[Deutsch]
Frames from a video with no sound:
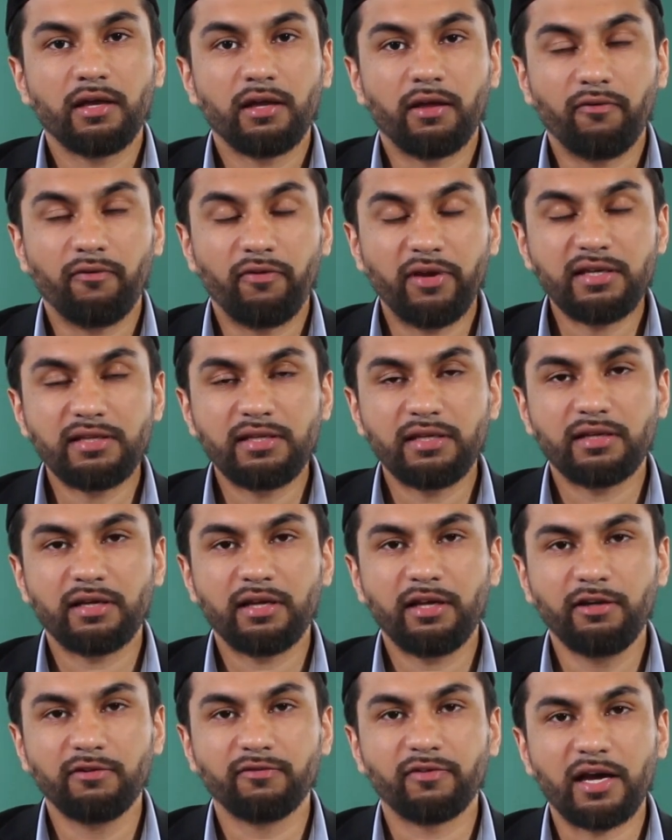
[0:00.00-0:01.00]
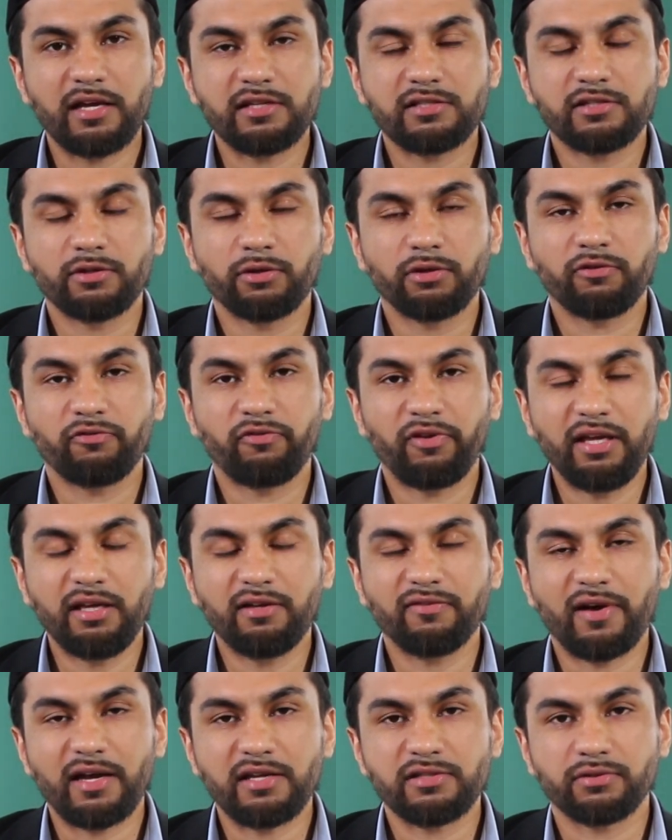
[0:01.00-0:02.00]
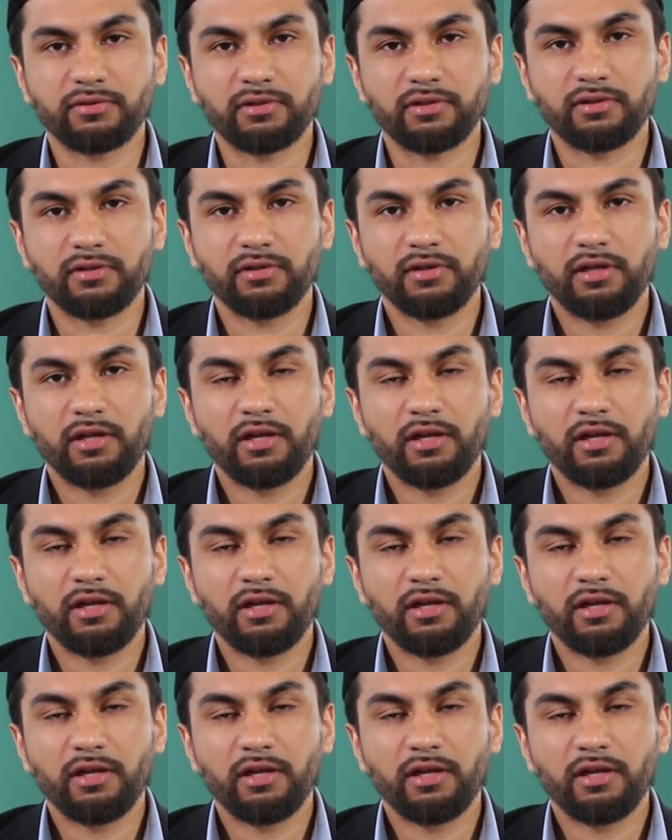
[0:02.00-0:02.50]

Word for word: wichtige Hinweise und Wegweisungen